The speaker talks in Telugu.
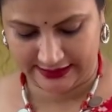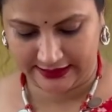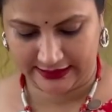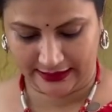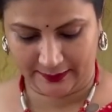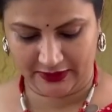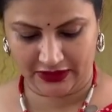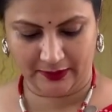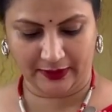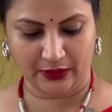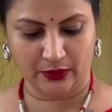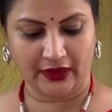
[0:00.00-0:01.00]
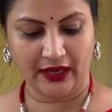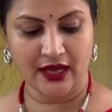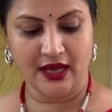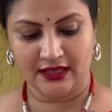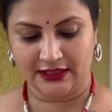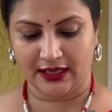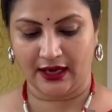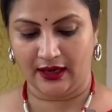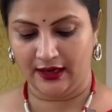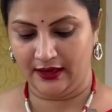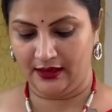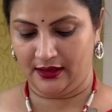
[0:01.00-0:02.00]
లాగా కనిపించినప్పటికీ కూడా
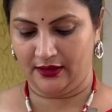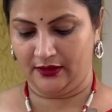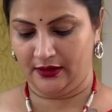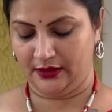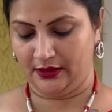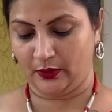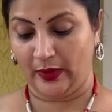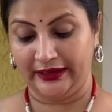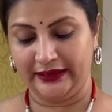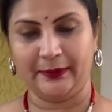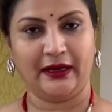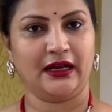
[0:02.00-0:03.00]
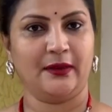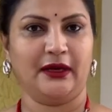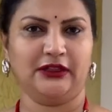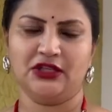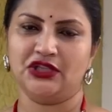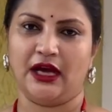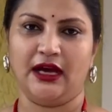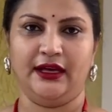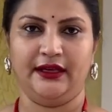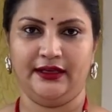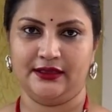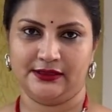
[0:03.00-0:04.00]
చాలా క్వాలిటీ uh, పరంగా మాత్రం చాలా
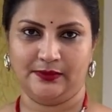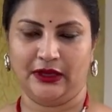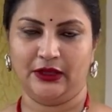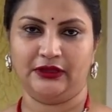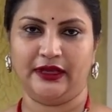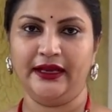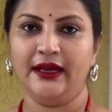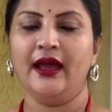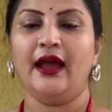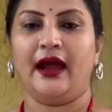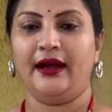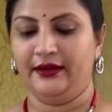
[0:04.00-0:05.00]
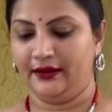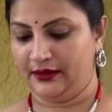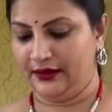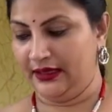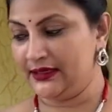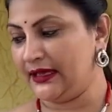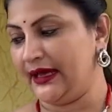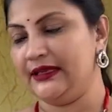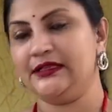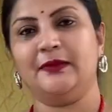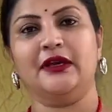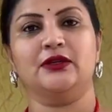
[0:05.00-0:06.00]
ఇయర్స్ మన్నుతాయి అండ్ ఈ
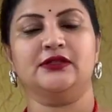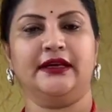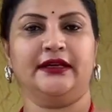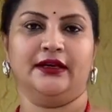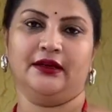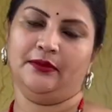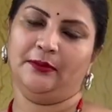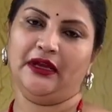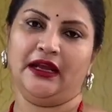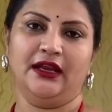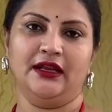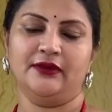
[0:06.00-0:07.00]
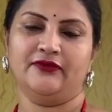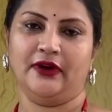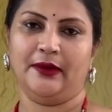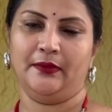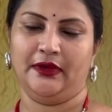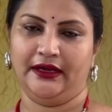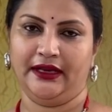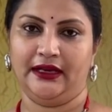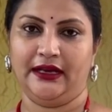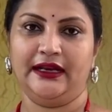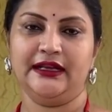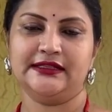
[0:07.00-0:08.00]
శారీస్ మీకు సెట్ మీకు ఎన్ని అంటే
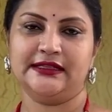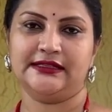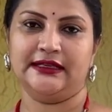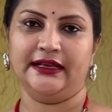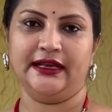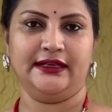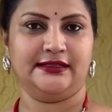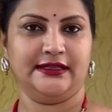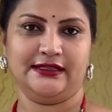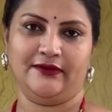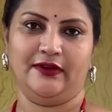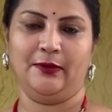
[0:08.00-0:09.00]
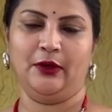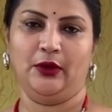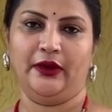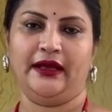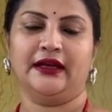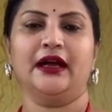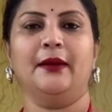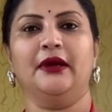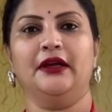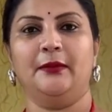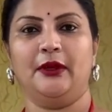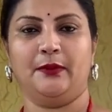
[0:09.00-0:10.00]
ఎన్ని సెట్స్ అంటే అన్ని సెట్స్ అవైలబుల్ ఉన్నాయి కాబట్టి
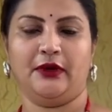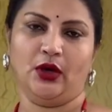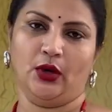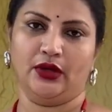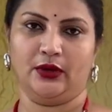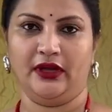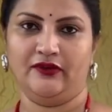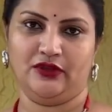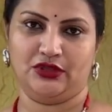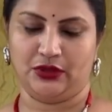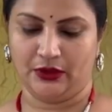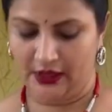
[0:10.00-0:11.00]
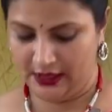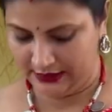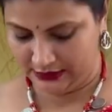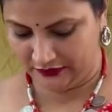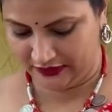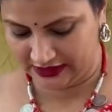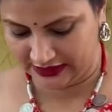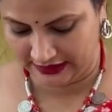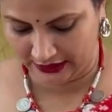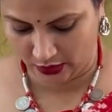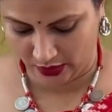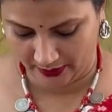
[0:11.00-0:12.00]
కాబట్టి మీరు ప్రీ ఆర్డర్ కూడా ఇవ్వచ్చు సో ఫస్ట్
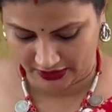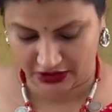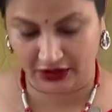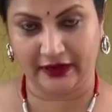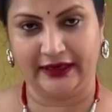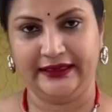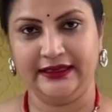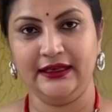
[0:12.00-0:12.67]
కలర్ కాంబినేషన్ రెడ్